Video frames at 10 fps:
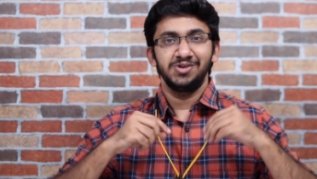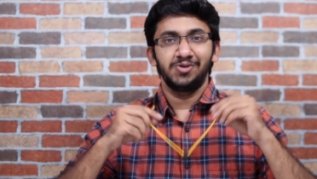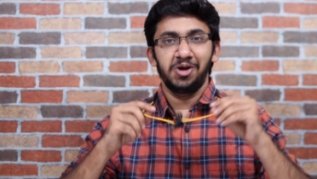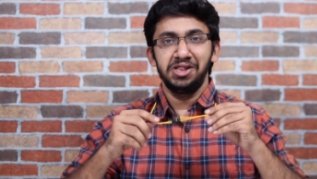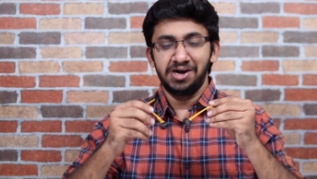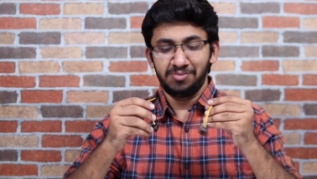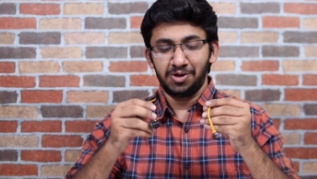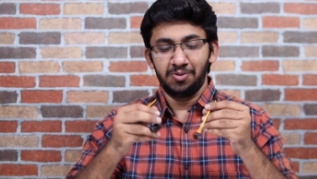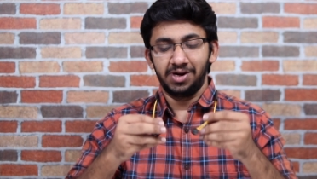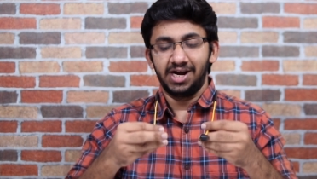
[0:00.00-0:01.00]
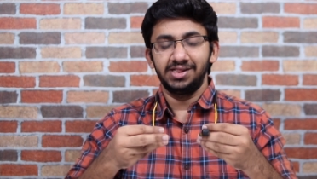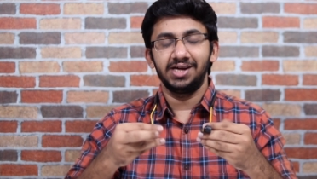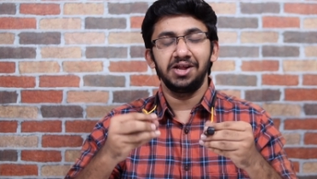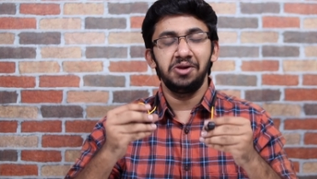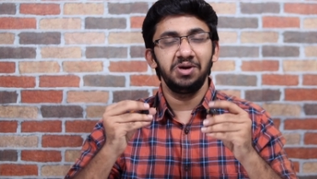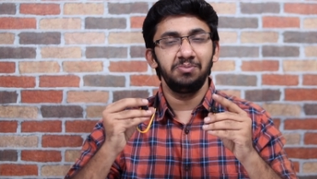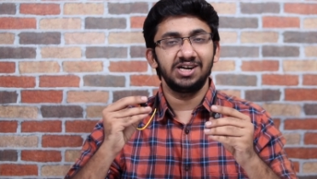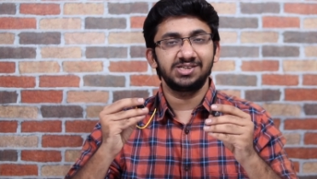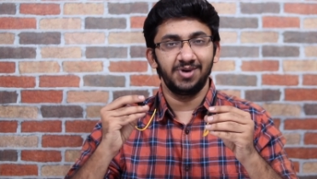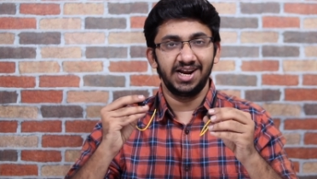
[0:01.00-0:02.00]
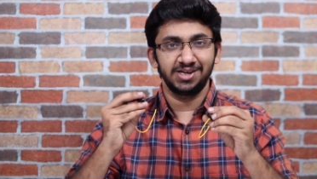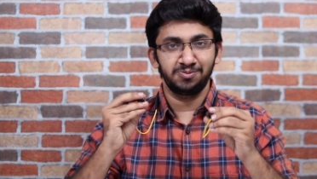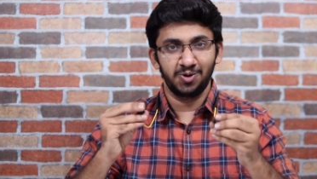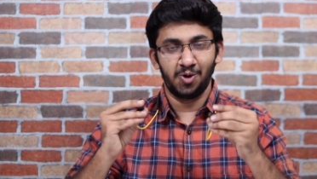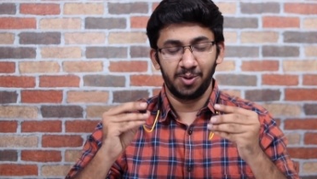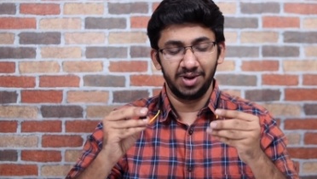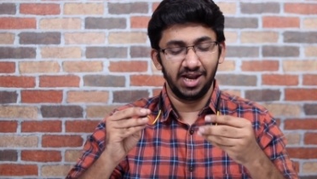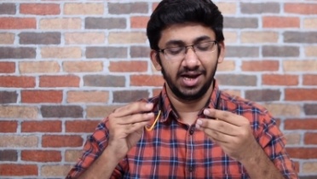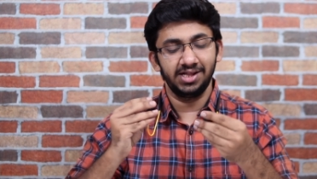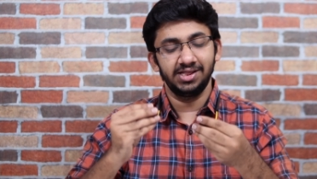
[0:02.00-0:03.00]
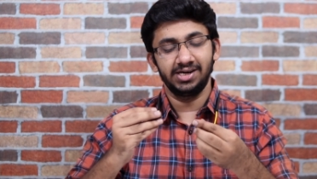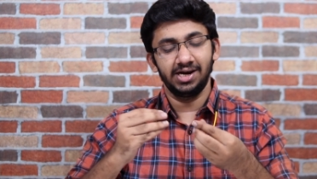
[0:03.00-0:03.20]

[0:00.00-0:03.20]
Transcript: ஸோ இது தான் பார்த்தோம் அப்படின்னா இந்த ரியல்மி பட்ஸ் வைர்லெஸ் ப்ரோ அப்படிங்கிற இந்த